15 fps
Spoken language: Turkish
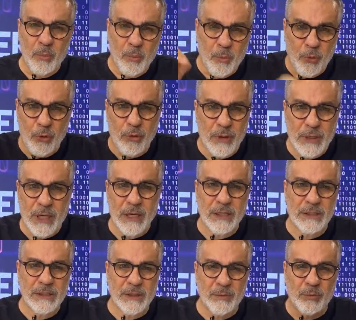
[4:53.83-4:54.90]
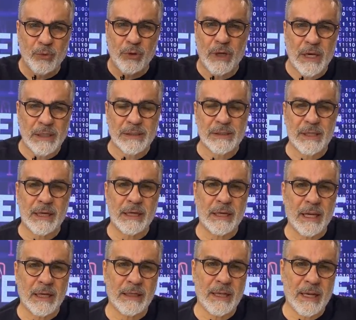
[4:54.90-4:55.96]
Bu ülke için bu
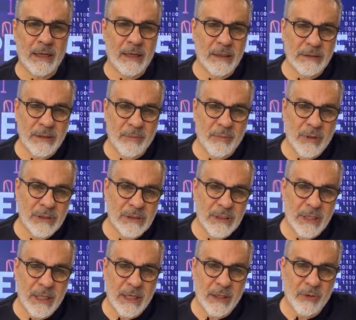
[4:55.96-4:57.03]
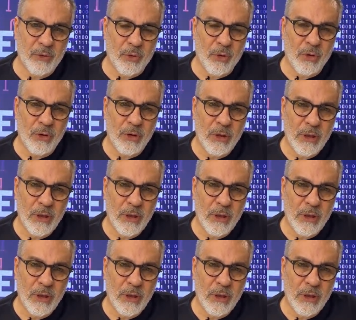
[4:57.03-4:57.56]
gençleri yeniden kazanması gerekiyor.